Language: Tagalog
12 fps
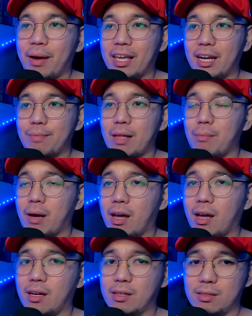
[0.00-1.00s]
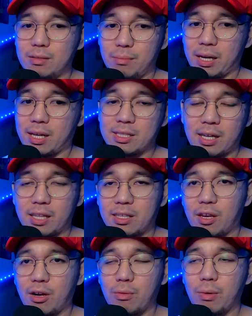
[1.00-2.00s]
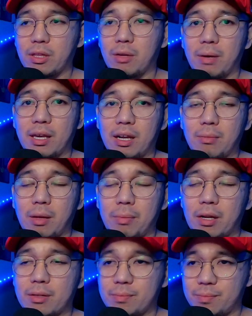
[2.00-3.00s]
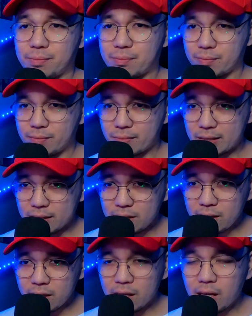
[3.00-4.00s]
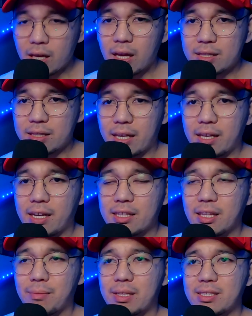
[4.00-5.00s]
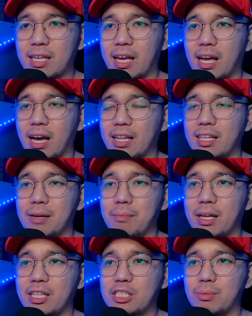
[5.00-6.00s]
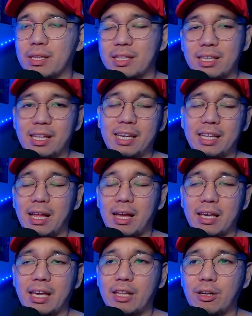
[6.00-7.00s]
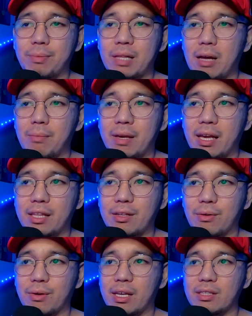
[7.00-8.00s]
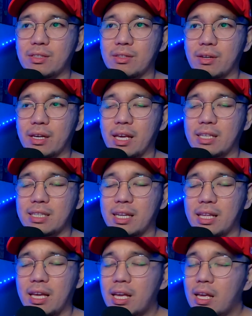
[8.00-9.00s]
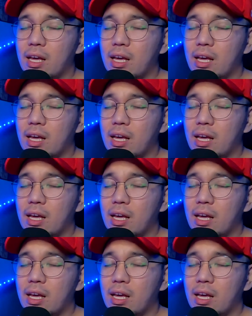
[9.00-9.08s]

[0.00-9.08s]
mahirap na, baka magkasakit kayo or what na mahirap na. Pero thank God naman sa kanilang management, hindi nila hinahayaan or pinabayaan ng Horizon. No? Kaya sana,